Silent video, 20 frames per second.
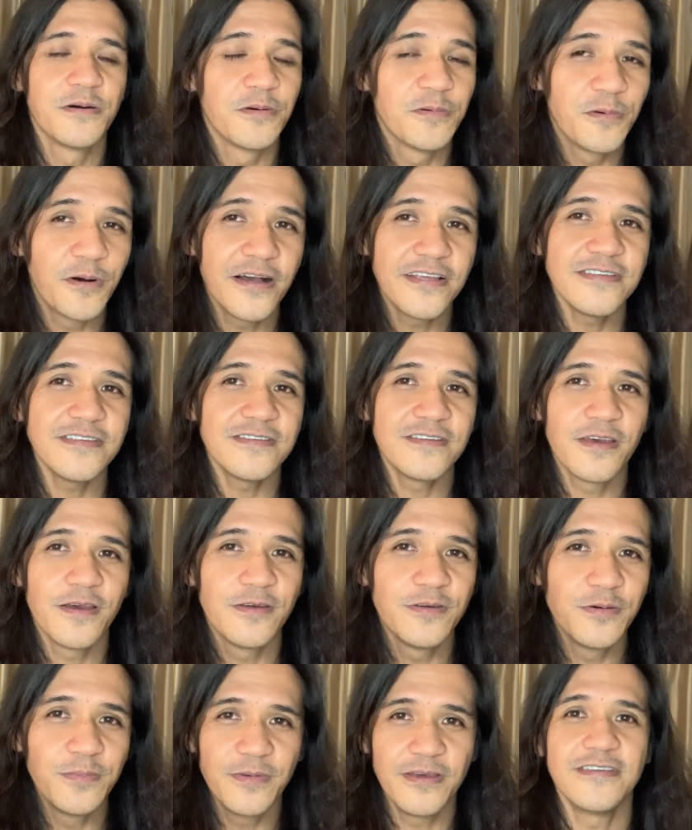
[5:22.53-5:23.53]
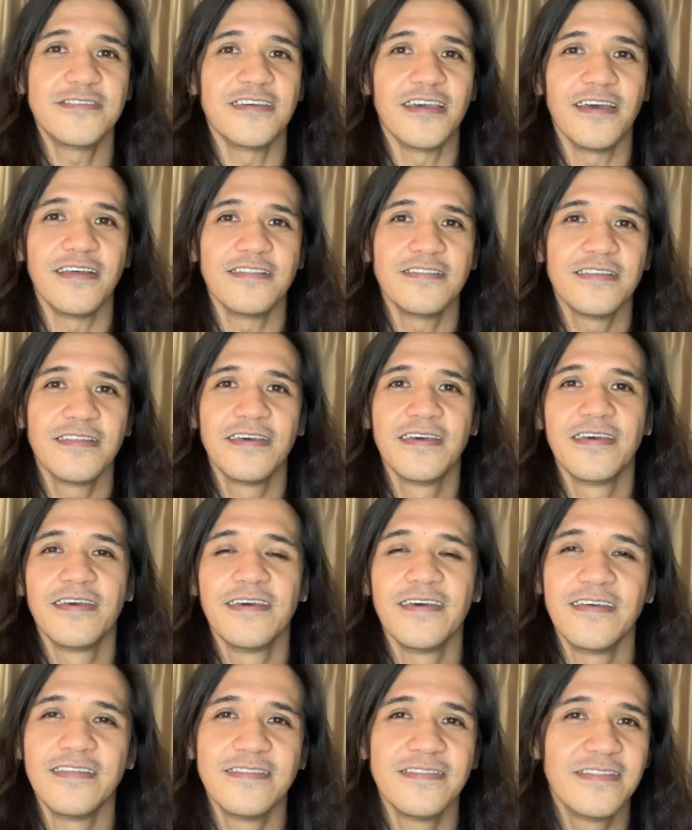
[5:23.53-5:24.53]
Once you miss it,
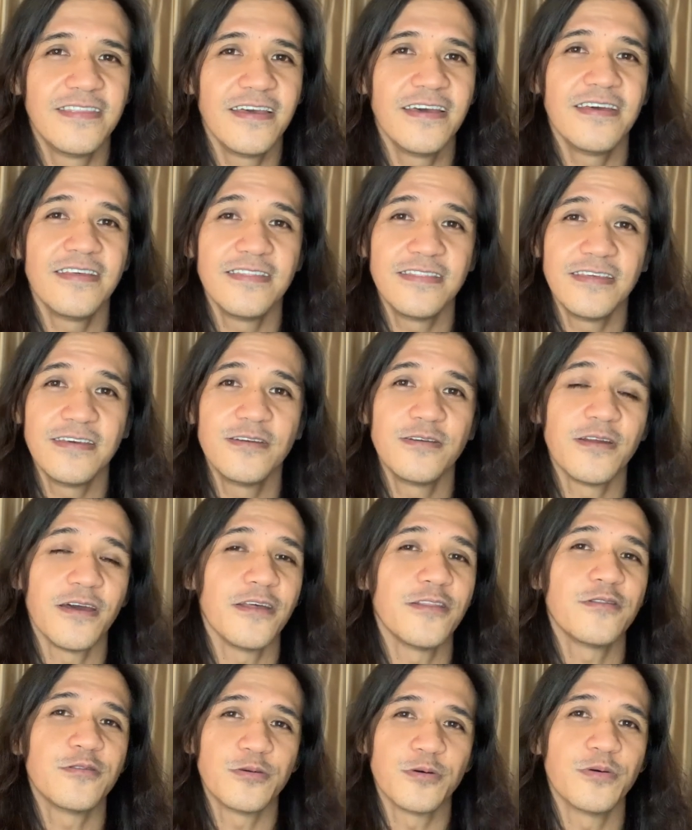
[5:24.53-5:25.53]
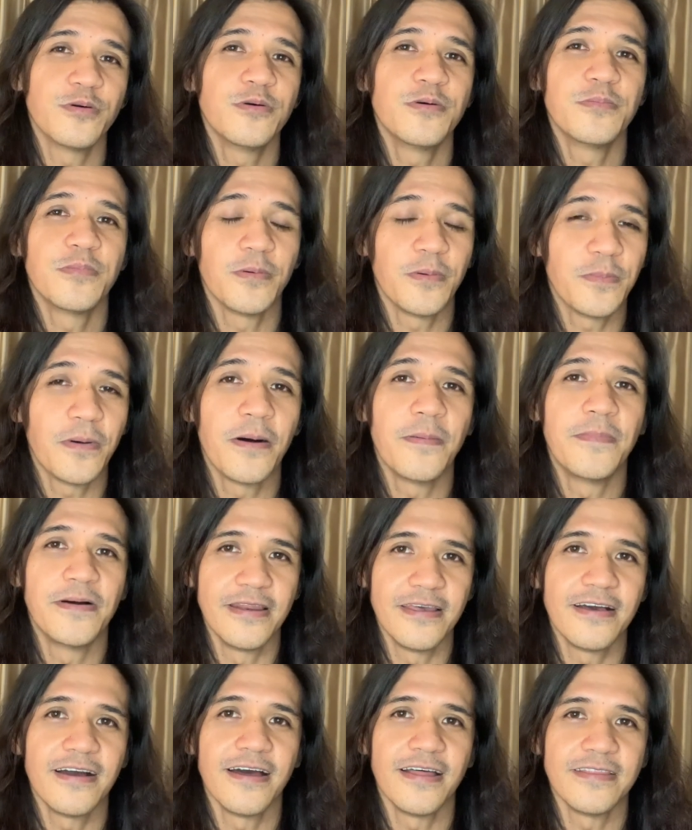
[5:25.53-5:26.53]
hindi hindi nyo na ito
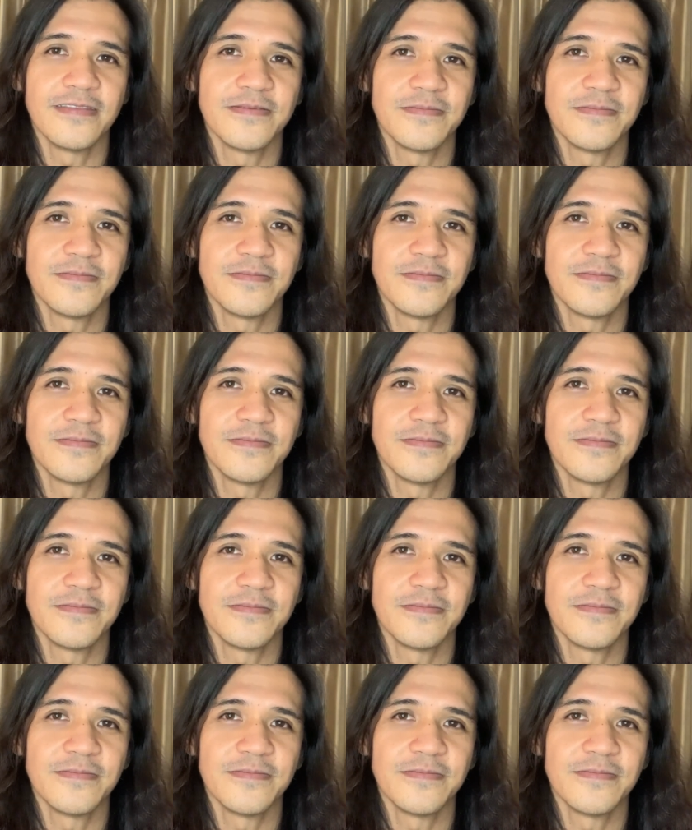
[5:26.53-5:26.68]
mababalikan.